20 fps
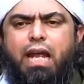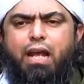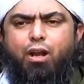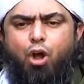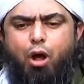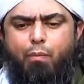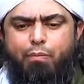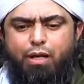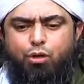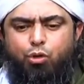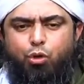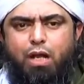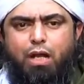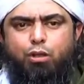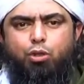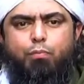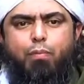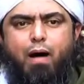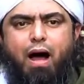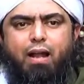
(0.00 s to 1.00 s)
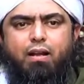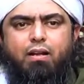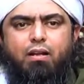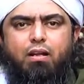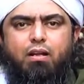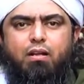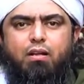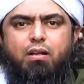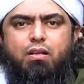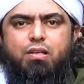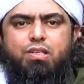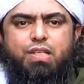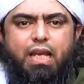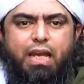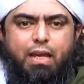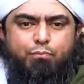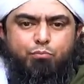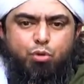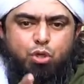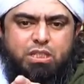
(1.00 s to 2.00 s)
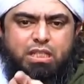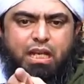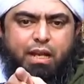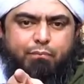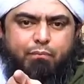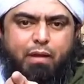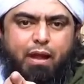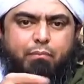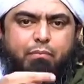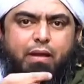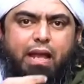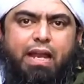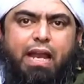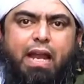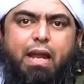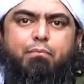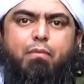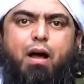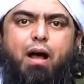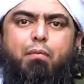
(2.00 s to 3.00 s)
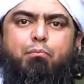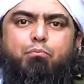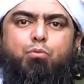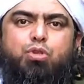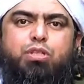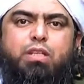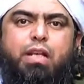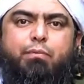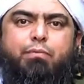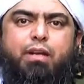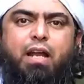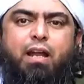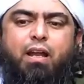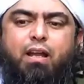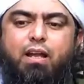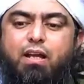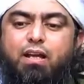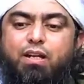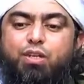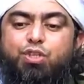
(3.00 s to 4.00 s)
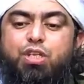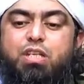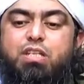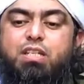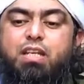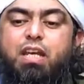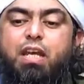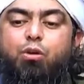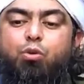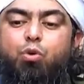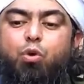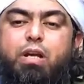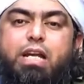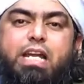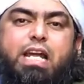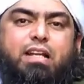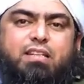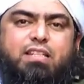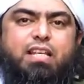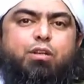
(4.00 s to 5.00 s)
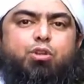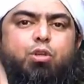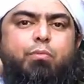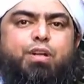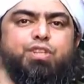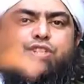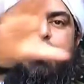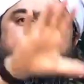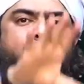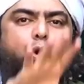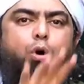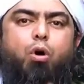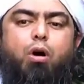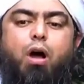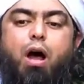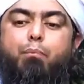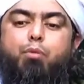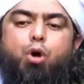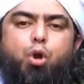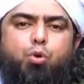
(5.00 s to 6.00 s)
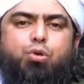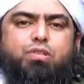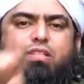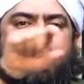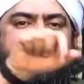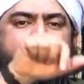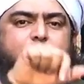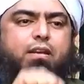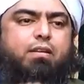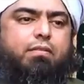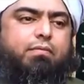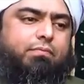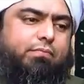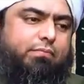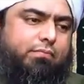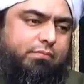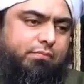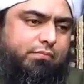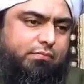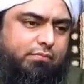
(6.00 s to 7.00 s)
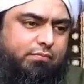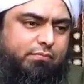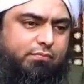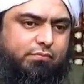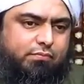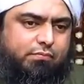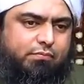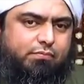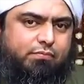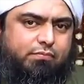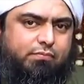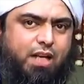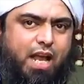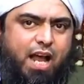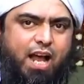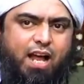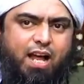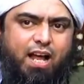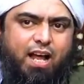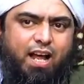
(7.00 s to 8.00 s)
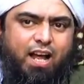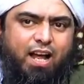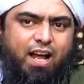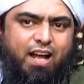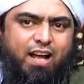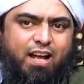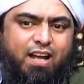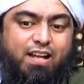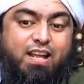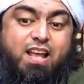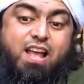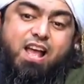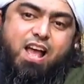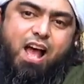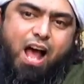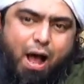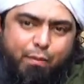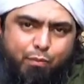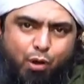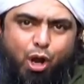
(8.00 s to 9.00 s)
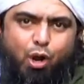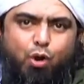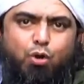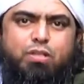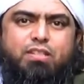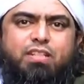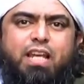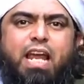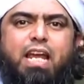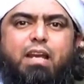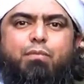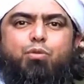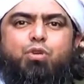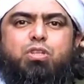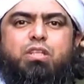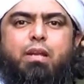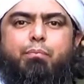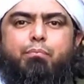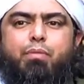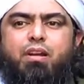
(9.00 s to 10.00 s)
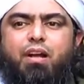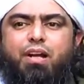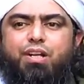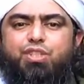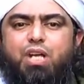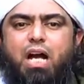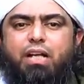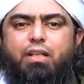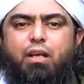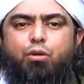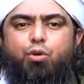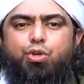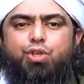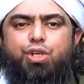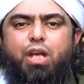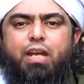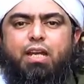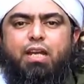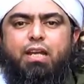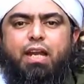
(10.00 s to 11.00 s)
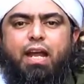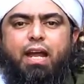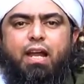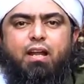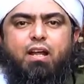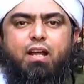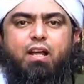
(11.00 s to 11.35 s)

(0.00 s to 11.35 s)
निकलो अपनी खुटा तू बार सही मुस्लिम में मेरे इमाम मुस्लिम ने जिसकी कुनियत से तुम्हें चिड़ हो अबुल हुसैन हाँ अबुल हुसैन मुस्लिम बिन हजाज अल कुशहरी ने